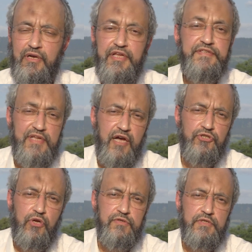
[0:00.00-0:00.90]
les
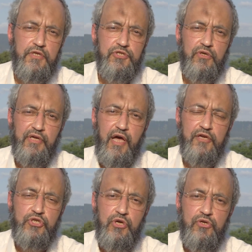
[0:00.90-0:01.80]
sages lorsqu'ils
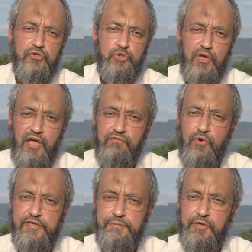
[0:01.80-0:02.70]
s'engagent sur la
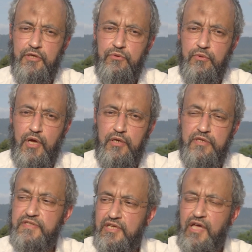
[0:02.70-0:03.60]
voie spirituelle.
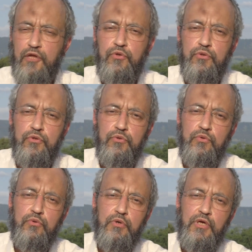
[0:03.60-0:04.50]
Ils s'écartent de
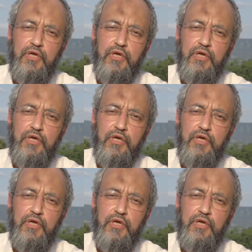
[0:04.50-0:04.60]
tout.